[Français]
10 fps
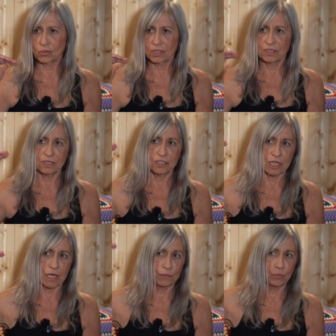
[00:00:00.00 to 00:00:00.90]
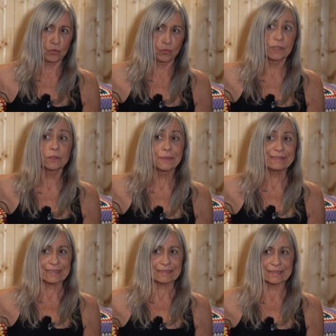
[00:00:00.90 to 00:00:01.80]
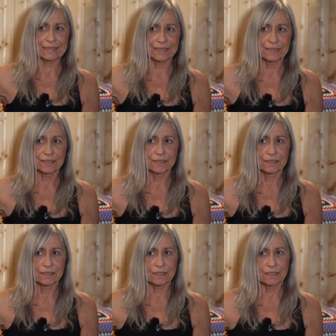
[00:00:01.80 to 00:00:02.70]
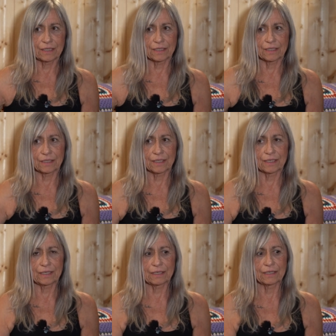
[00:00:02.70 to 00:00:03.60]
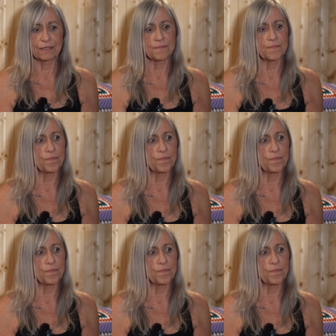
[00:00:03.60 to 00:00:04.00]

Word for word: j'étais déjà allée plus loin dans ma tête. Et, la, et, la,